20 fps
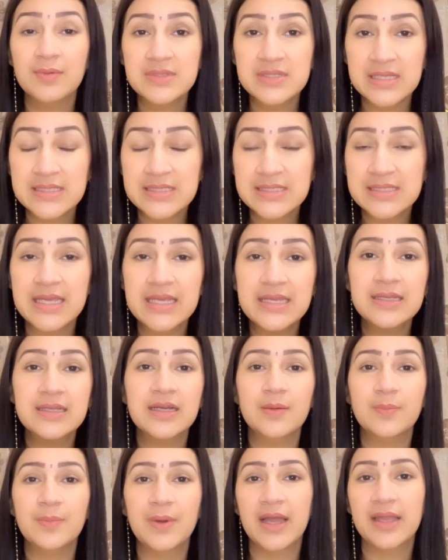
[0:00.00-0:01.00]
सस्टेन
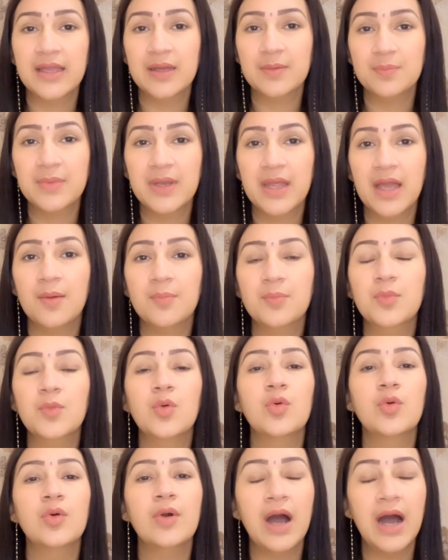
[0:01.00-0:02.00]
कर पाएँ अपने आप
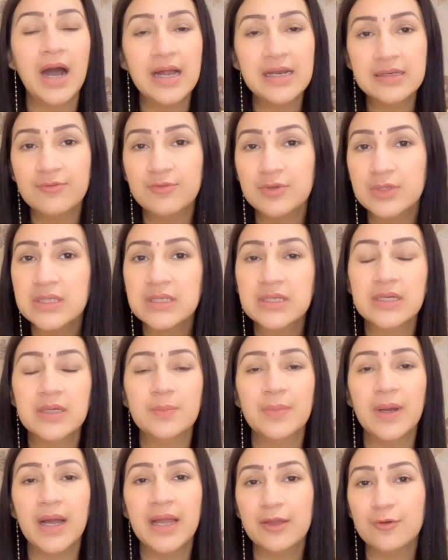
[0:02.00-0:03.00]
को हार्ड वर्क
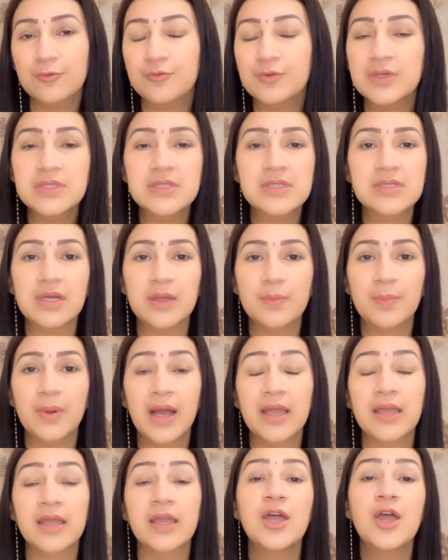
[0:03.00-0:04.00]
कर पाएँ एफर्ट्स कर
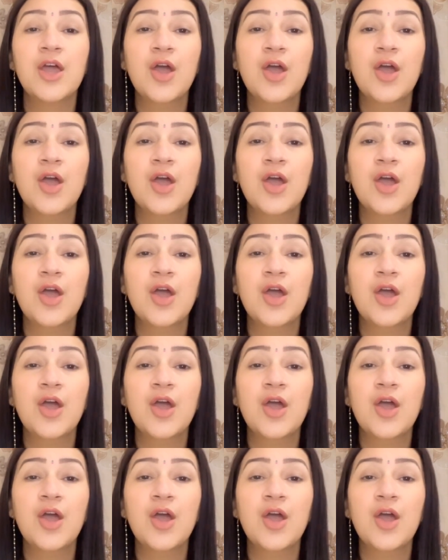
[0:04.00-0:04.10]
पाएँ